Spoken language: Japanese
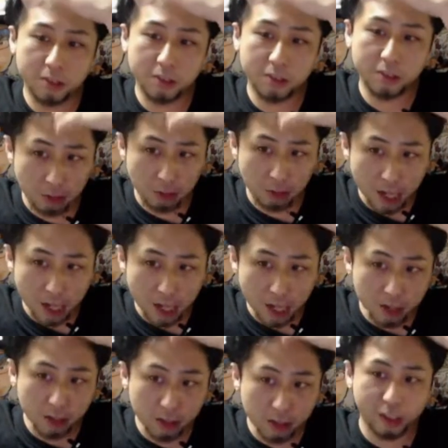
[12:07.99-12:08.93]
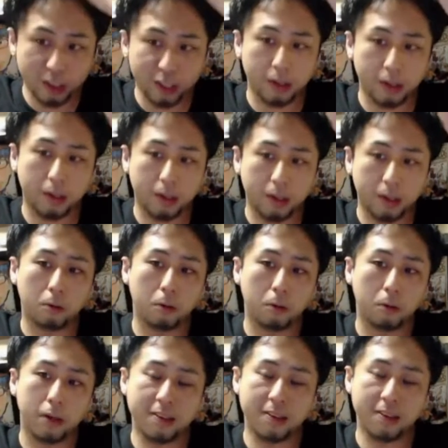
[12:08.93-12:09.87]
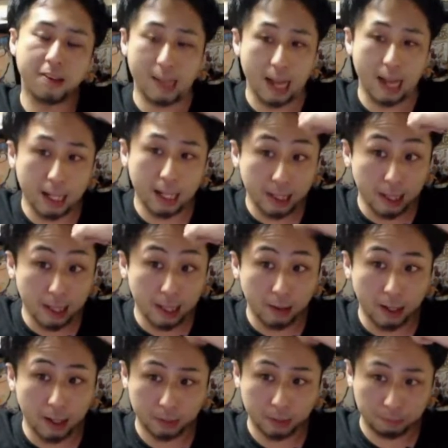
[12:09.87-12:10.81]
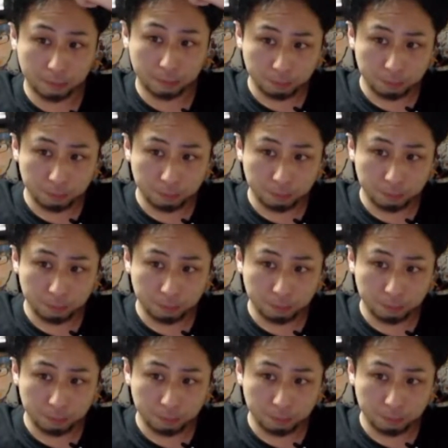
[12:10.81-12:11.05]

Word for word: 想とリンクしてるから、俺は。繋がってるから。